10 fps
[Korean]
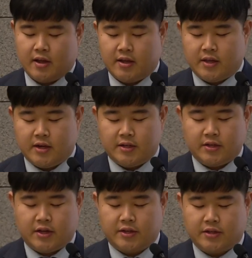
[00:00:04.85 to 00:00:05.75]

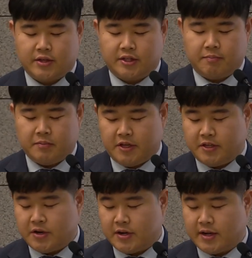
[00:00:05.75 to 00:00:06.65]
1절에서
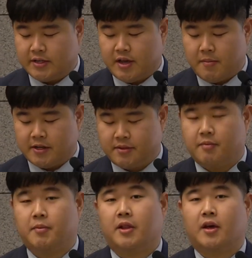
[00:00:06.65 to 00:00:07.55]
12절까지의
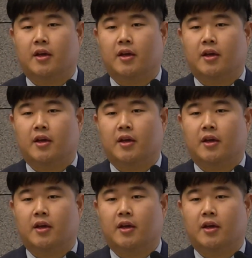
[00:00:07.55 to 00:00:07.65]
말씀입니다.